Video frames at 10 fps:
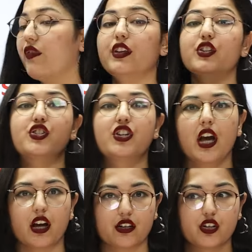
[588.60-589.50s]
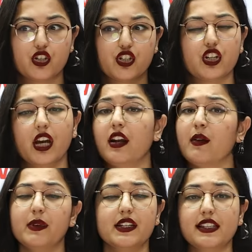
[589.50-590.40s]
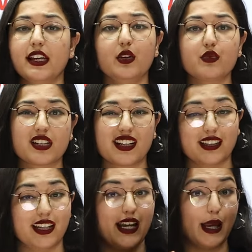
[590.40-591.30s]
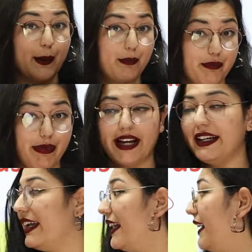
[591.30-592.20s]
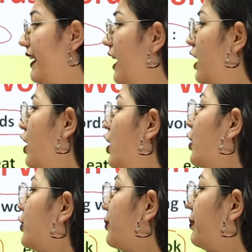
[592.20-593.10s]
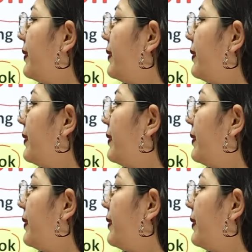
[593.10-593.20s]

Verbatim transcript: ऑन द चेयर चेयर हम किस लिए यूज करते हैं बैठने के लिए तो